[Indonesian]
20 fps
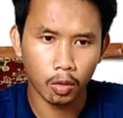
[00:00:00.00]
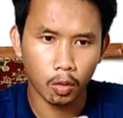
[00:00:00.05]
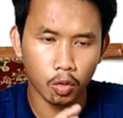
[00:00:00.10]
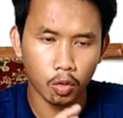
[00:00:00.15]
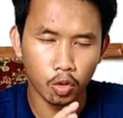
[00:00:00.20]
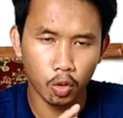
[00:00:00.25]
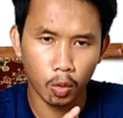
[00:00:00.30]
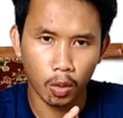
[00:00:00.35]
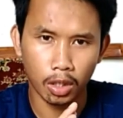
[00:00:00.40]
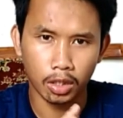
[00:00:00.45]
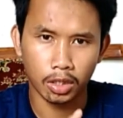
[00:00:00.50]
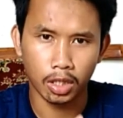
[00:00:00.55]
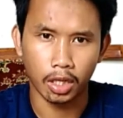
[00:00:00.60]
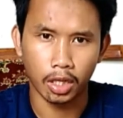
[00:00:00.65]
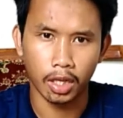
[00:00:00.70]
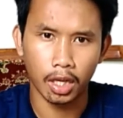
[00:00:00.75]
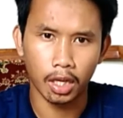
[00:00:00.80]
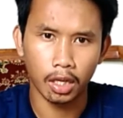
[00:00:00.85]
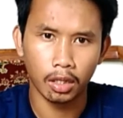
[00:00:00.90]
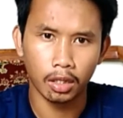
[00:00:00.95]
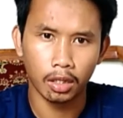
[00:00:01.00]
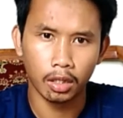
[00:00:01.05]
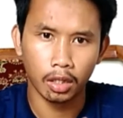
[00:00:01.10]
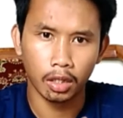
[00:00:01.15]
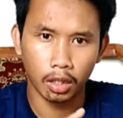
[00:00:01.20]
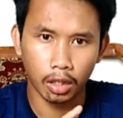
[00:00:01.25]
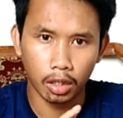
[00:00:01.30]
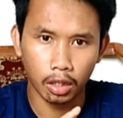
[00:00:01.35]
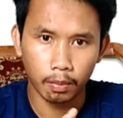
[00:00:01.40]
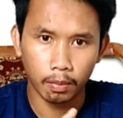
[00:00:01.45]
kunjungan saya
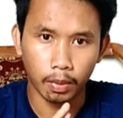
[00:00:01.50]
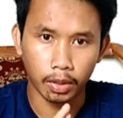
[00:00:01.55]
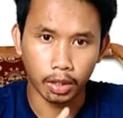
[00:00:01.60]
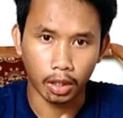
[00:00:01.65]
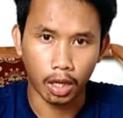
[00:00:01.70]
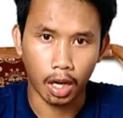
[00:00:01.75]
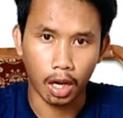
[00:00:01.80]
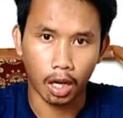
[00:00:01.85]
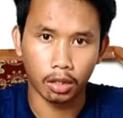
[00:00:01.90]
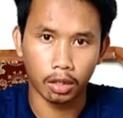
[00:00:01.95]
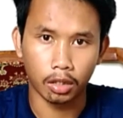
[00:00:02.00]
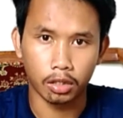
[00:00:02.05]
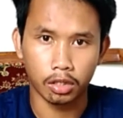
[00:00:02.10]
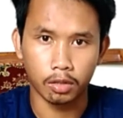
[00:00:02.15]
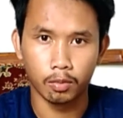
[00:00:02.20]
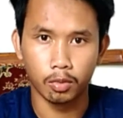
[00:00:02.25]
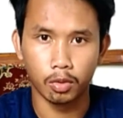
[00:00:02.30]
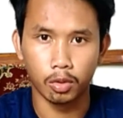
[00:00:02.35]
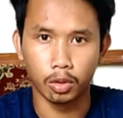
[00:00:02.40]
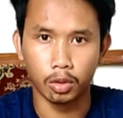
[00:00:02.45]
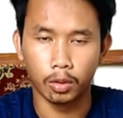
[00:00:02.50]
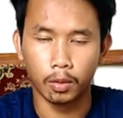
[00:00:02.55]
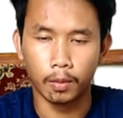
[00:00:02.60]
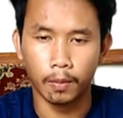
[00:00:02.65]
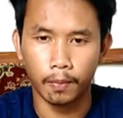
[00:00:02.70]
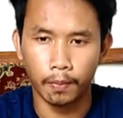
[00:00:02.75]
ke peternakan tersebut.